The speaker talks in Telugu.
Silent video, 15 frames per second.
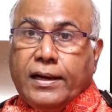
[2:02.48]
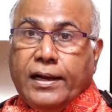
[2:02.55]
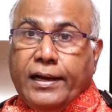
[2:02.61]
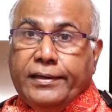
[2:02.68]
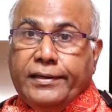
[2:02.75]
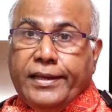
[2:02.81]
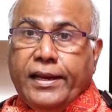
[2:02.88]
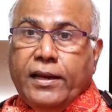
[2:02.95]

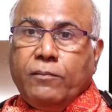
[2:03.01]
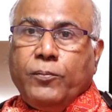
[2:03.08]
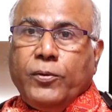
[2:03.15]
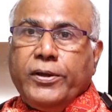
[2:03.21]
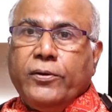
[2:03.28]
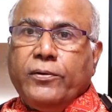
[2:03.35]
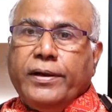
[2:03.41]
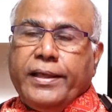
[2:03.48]
కట్టెల
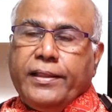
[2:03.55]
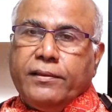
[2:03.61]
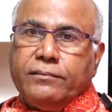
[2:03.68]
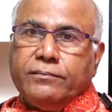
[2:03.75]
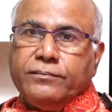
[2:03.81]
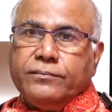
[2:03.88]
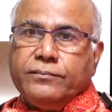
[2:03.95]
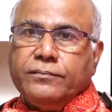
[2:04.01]
పొయ్యి ఉండేది
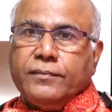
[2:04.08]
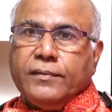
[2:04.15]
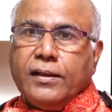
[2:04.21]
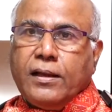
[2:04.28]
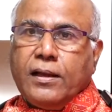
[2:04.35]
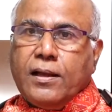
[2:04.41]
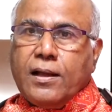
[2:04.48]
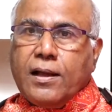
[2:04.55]

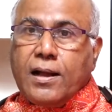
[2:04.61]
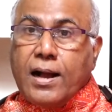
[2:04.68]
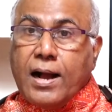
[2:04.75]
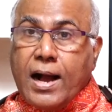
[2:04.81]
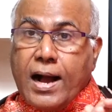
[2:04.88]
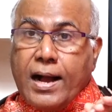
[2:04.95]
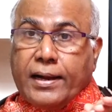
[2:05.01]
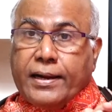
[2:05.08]

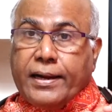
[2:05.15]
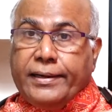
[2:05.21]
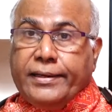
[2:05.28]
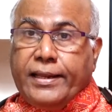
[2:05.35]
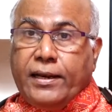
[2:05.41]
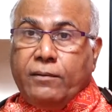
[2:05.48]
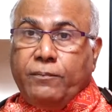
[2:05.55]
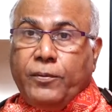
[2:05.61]
ఆ
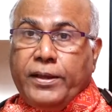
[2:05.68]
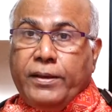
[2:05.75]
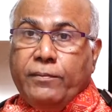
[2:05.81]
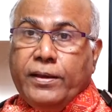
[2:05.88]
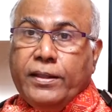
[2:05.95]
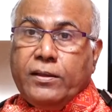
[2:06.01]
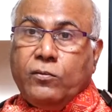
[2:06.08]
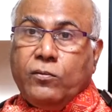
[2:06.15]
కట్టెల పొయ్యి
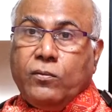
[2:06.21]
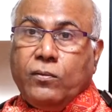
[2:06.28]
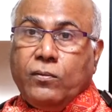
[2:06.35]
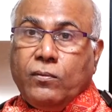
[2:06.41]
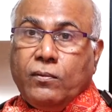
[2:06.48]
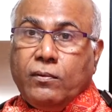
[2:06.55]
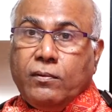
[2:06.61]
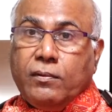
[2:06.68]
మీద
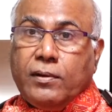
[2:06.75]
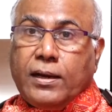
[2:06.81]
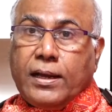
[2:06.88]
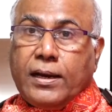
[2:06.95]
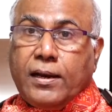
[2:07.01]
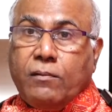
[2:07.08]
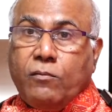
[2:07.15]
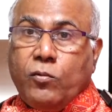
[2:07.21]

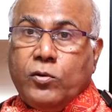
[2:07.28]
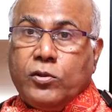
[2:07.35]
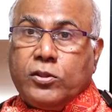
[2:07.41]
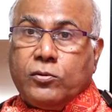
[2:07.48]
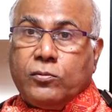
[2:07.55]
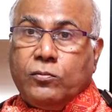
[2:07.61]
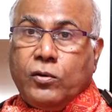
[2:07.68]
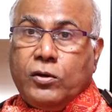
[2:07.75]
అన్నం
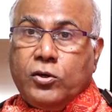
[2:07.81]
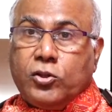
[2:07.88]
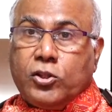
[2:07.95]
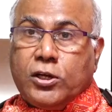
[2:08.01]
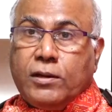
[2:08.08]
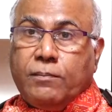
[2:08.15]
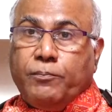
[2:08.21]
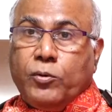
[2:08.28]
ఉడుతు
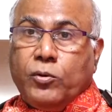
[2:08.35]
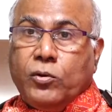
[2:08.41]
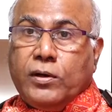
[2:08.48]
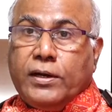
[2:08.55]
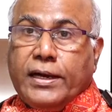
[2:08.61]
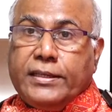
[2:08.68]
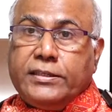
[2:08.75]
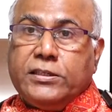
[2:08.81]
వండుతున్నప్పుడు
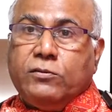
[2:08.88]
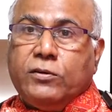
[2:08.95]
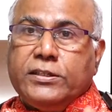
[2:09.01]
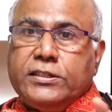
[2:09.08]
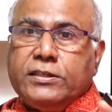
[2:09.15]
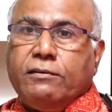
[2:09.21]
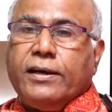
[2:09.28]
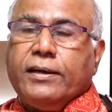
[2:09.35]
గంజి
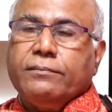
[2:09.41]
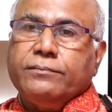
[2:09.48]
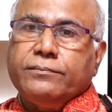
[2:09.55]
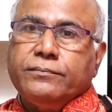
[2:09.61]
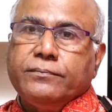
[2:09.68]
వంచేవారు